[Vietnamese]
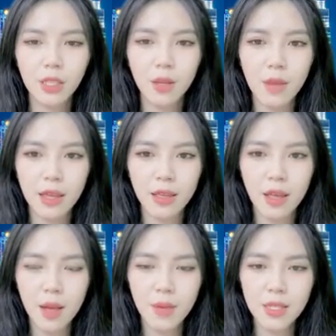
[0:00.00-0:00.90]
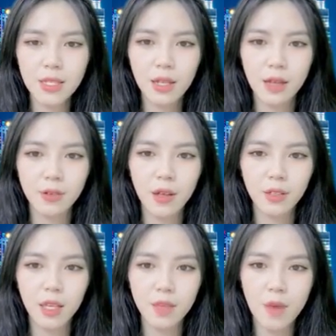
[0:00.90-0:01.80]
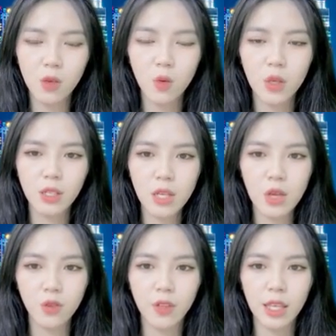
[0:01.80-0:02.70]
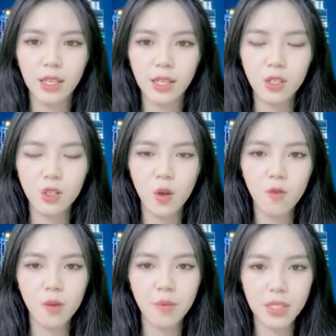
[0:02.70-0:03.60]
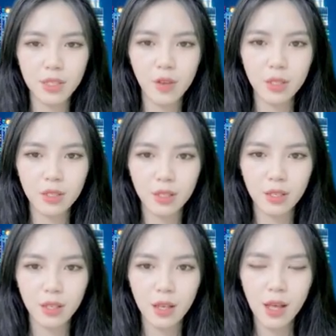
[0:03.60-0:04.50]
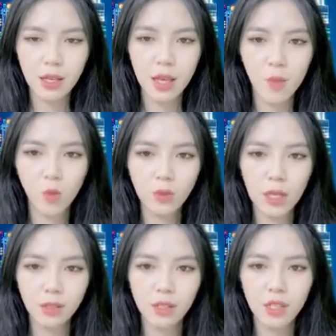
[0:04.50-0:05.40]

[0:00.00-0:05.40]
tin hôm nay, Mastercard đăng ký bản quyền thương hiệu về tiền kỹ thuật số vào Metaverse. Ngày 4 tháng 4